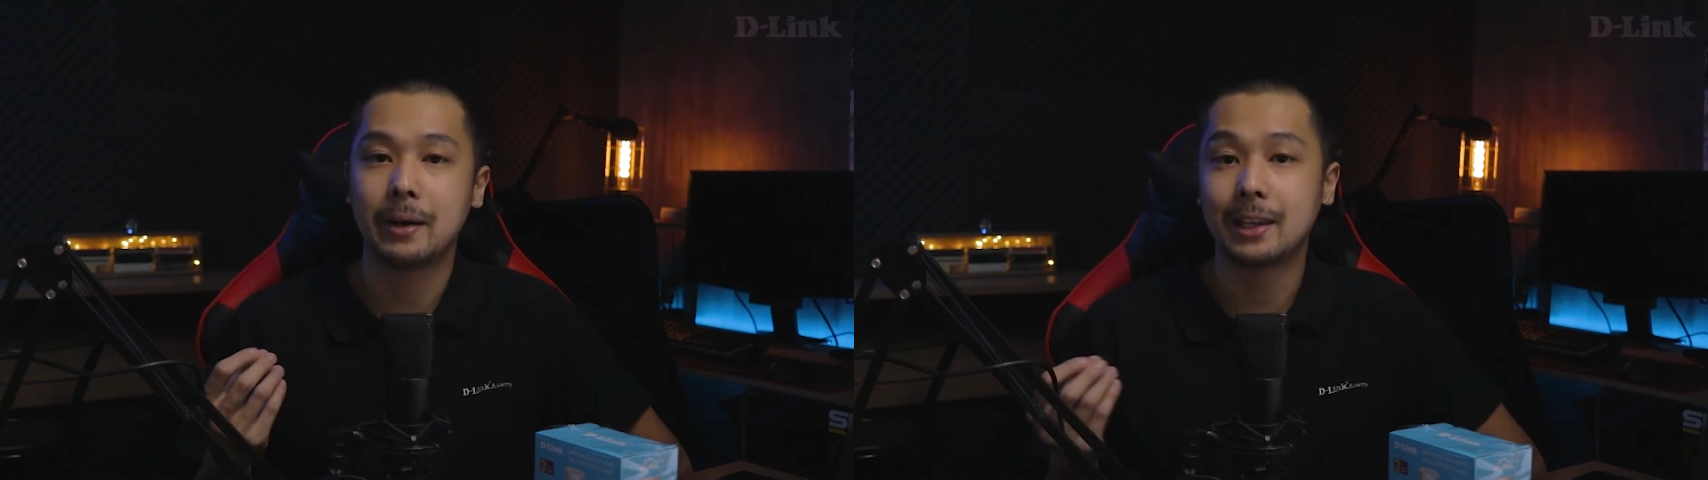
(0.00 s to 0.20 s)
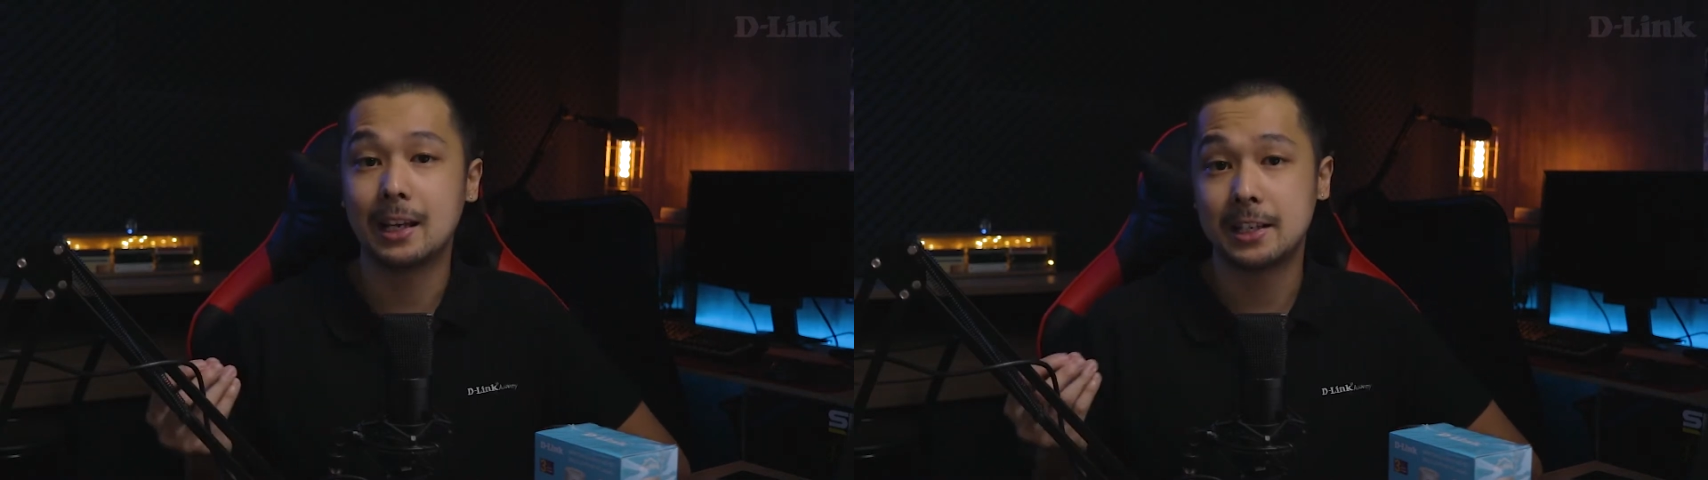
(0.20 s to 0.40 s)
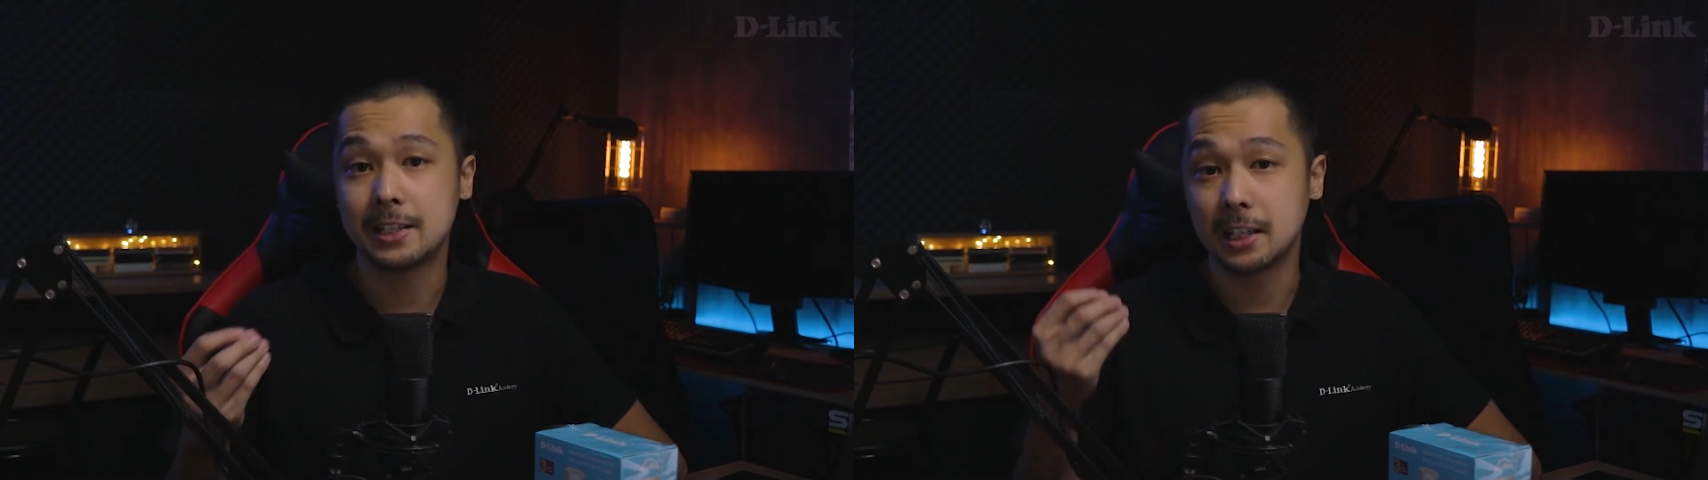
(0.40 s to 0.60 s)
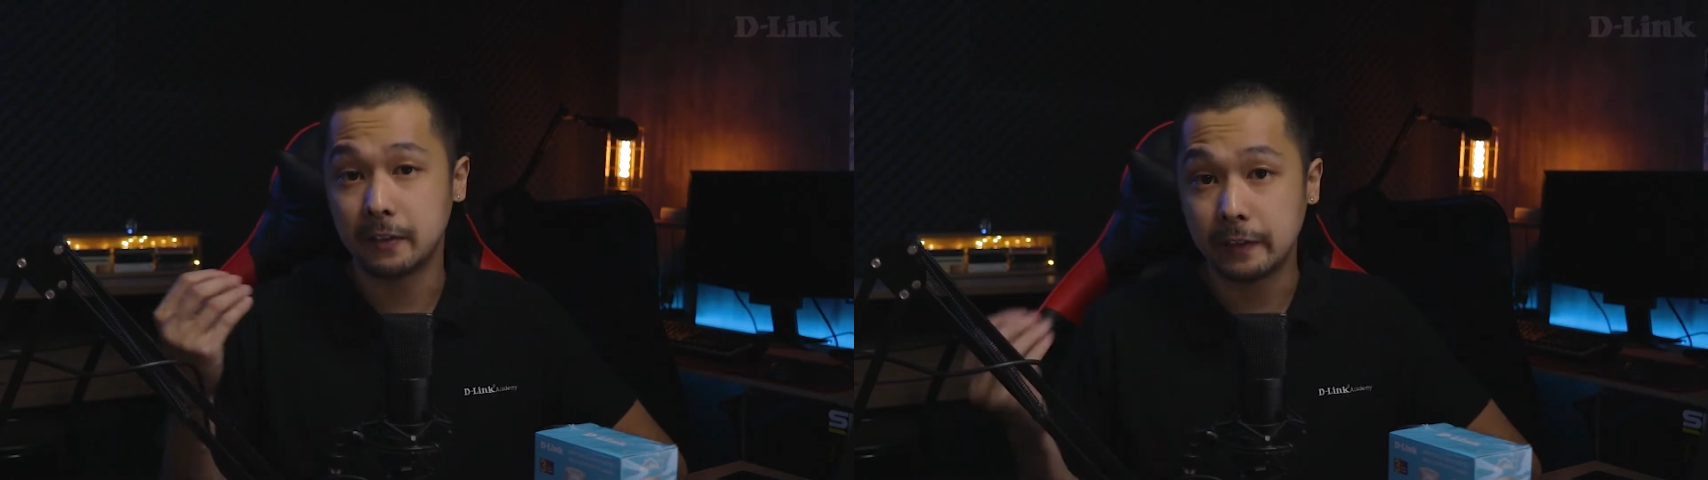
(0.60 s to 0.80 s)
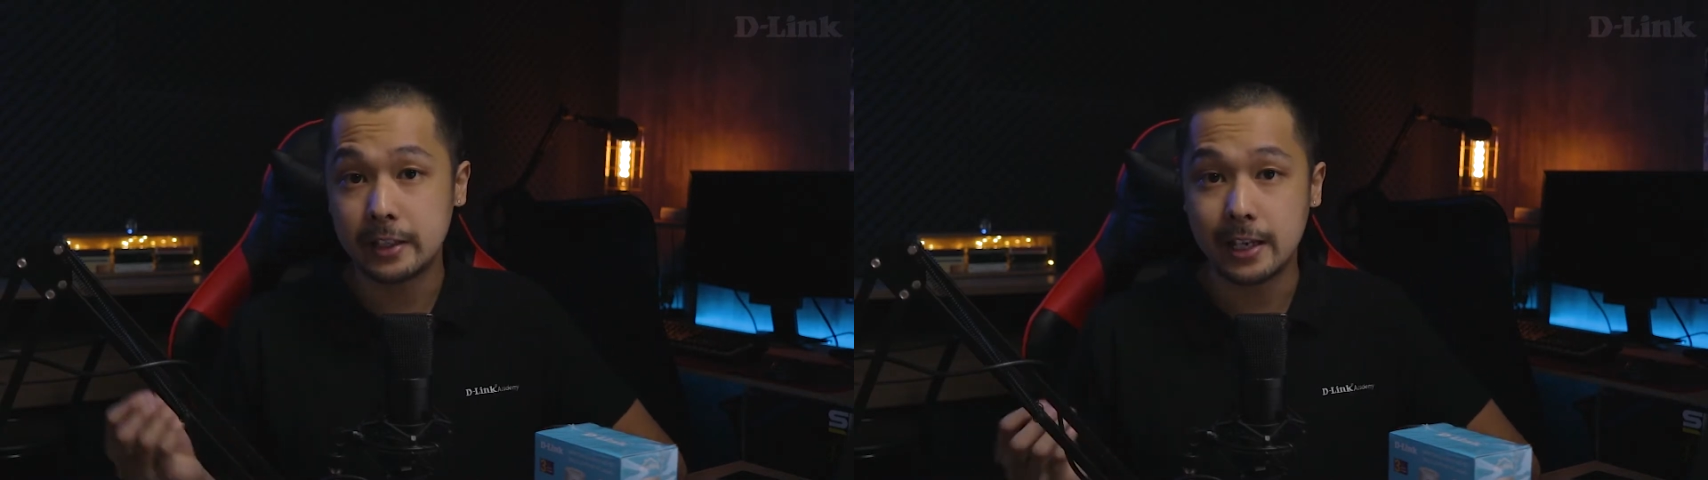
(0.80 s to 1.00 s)
uma inteligência
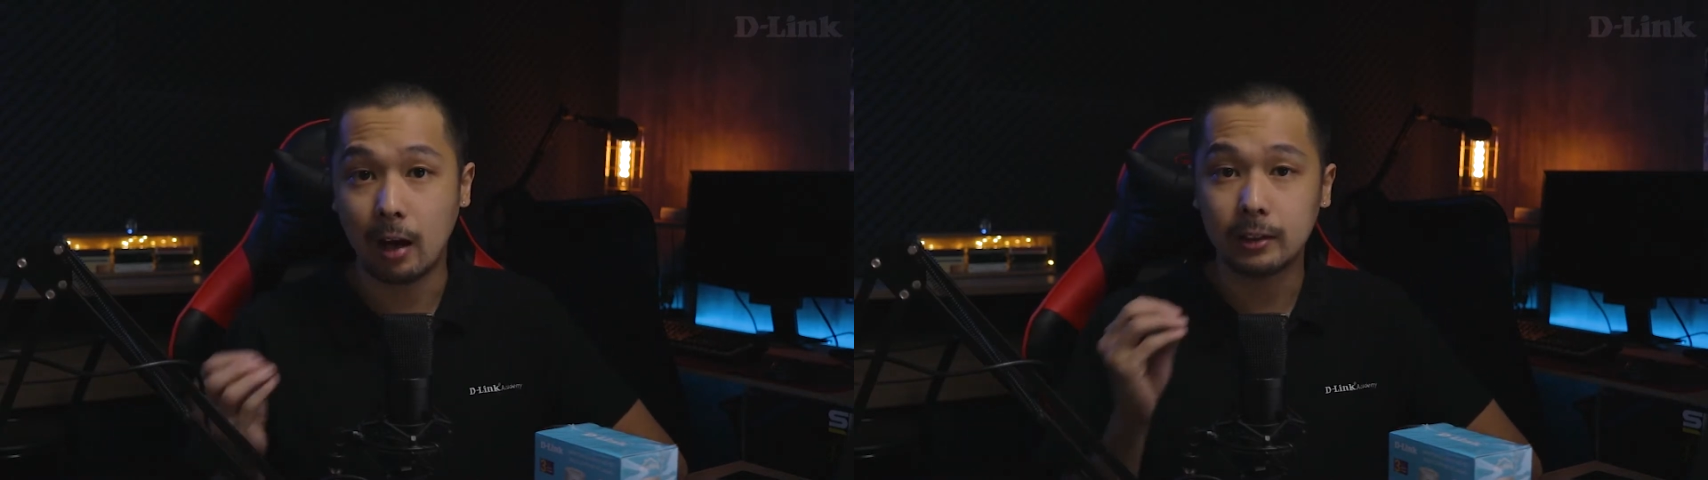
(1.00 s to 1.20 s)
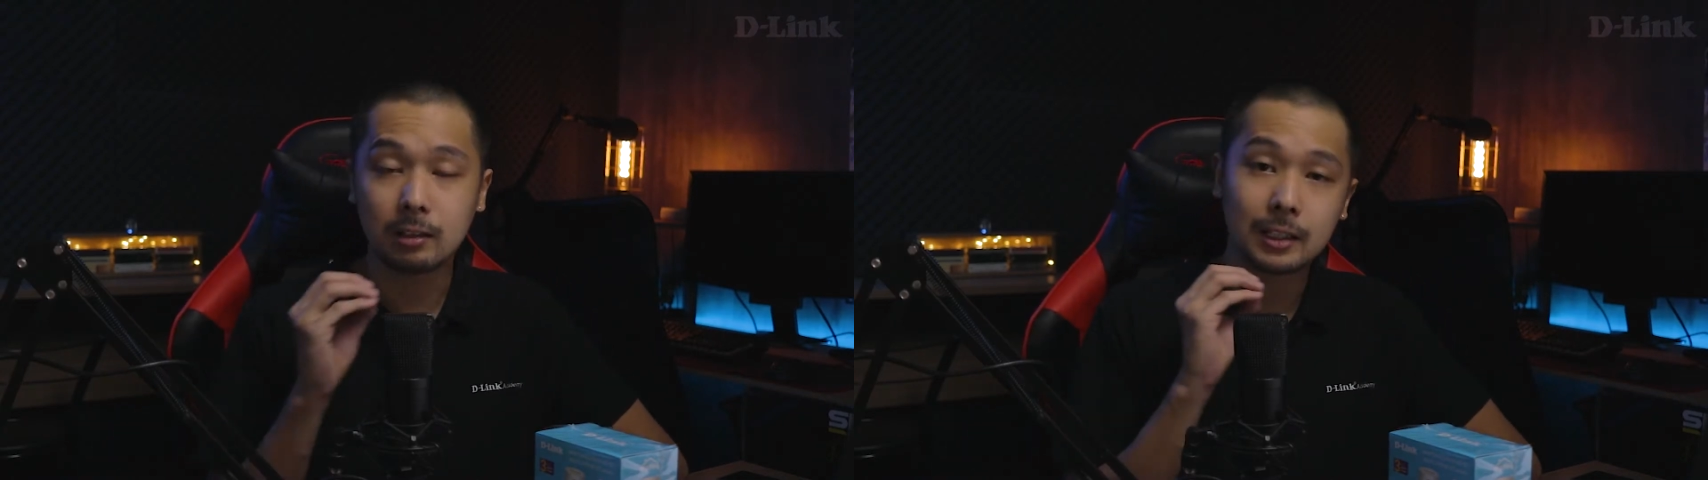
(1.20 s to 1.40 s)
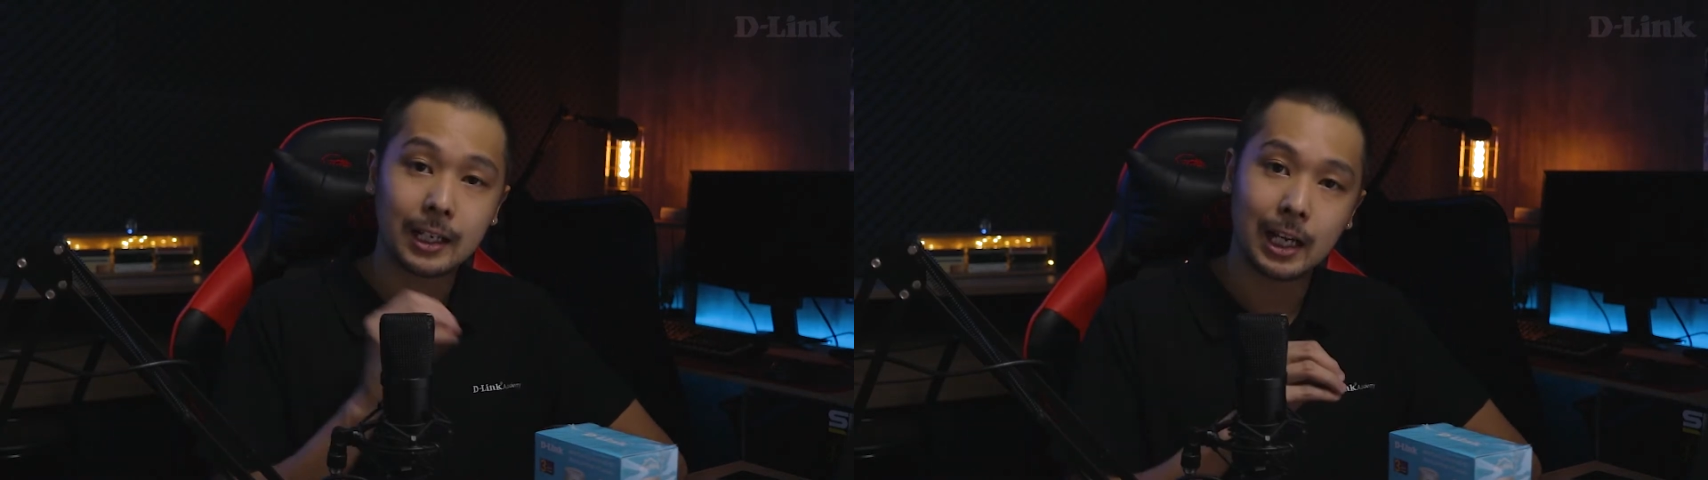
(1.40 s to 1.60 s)
artificial dentro da